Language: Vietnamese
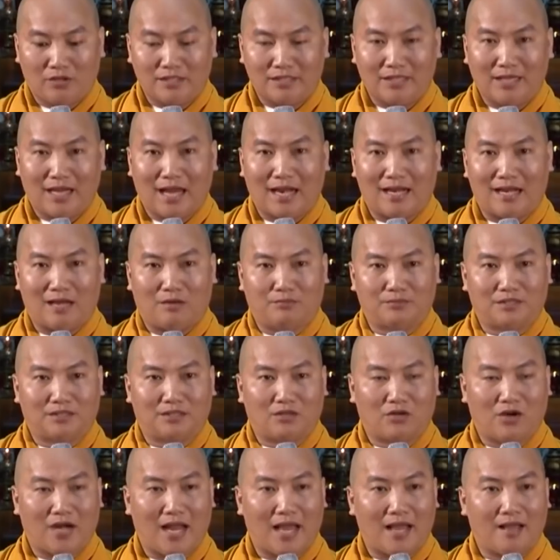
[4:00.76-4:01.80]
có những hành động người
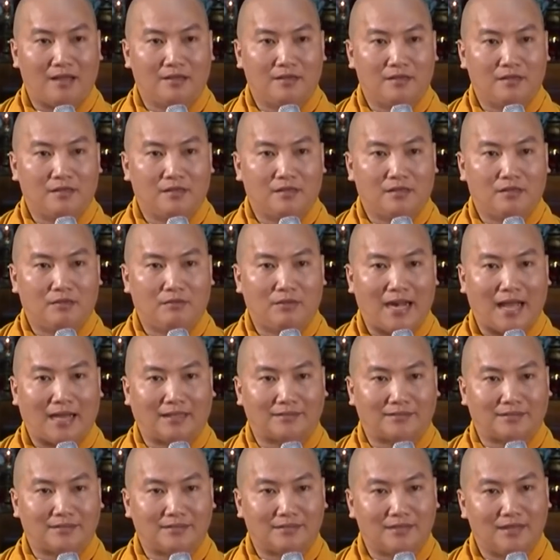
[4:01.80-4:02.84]
ta gọi là
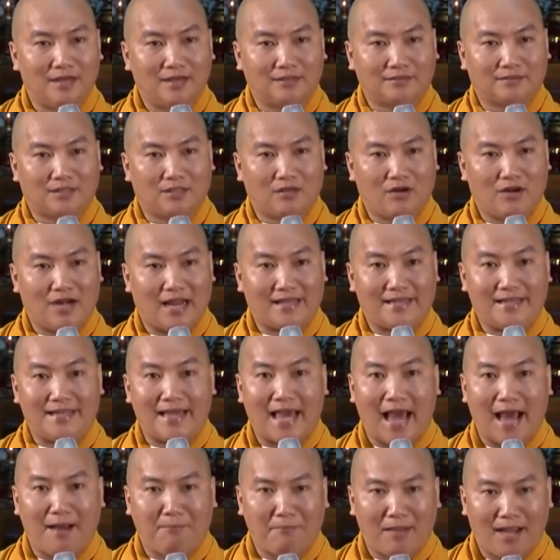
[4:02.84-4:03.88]
nặng từ hơn, người ta nói là
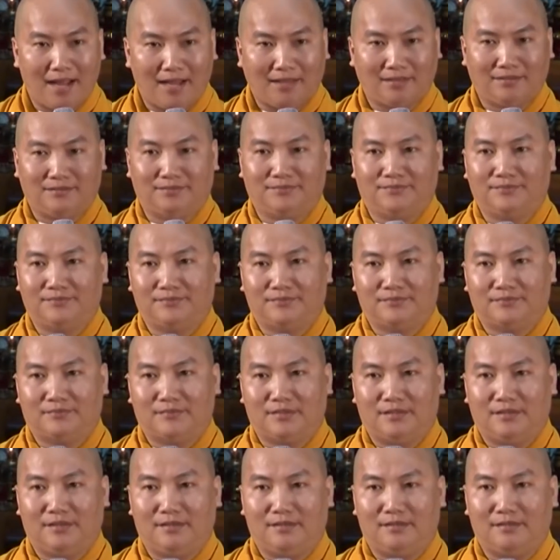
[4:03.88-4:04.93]
dã man.
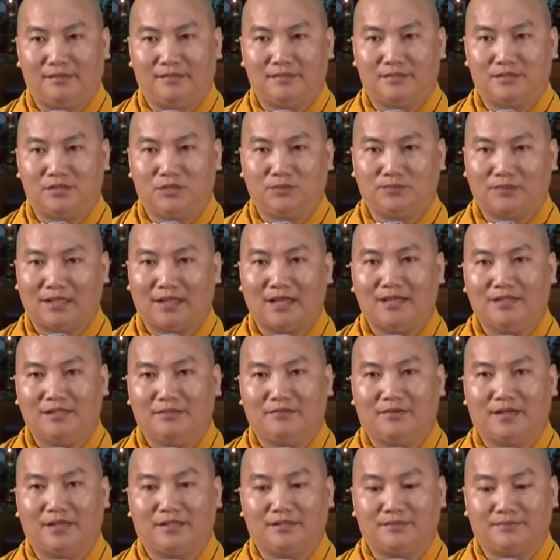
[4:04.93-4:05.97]
Chúng ta thấy
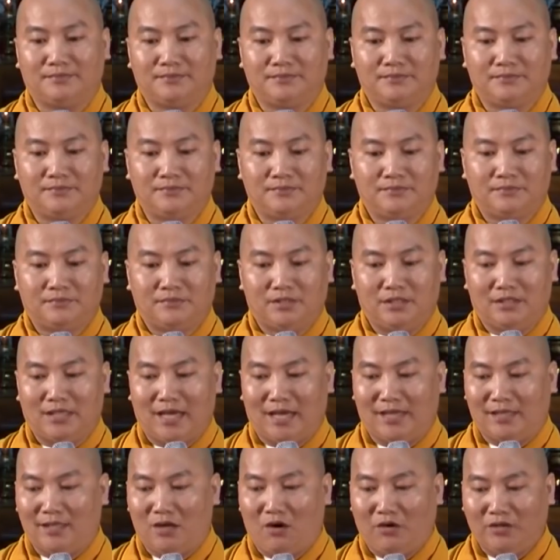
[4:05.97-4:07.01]
như vậy. Như
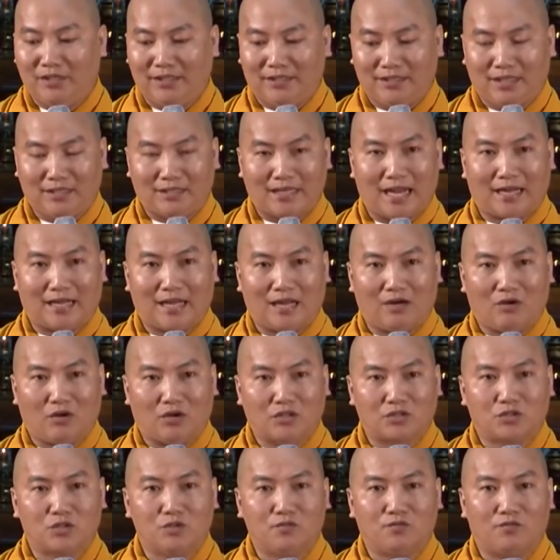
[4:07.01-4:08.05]
vậy đối với tất cả các
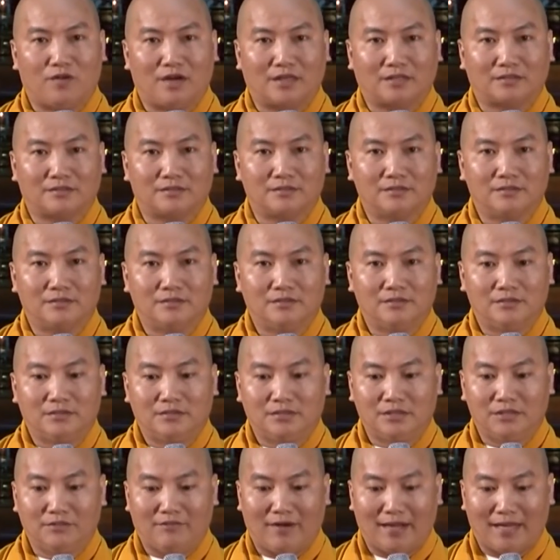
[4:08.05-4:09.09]
loài súc vật,
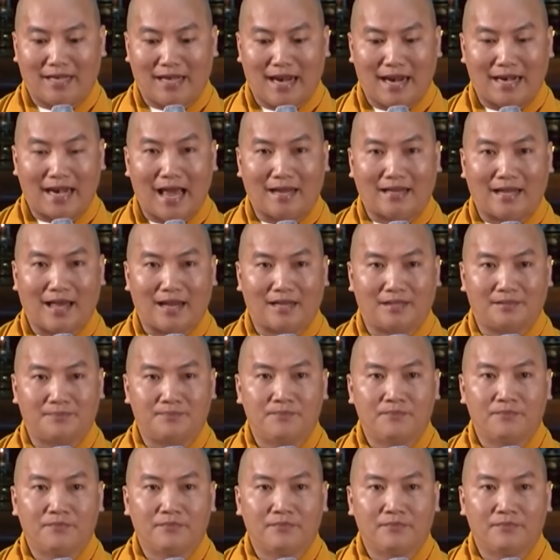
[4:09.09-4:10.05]
như vậy là đã đành.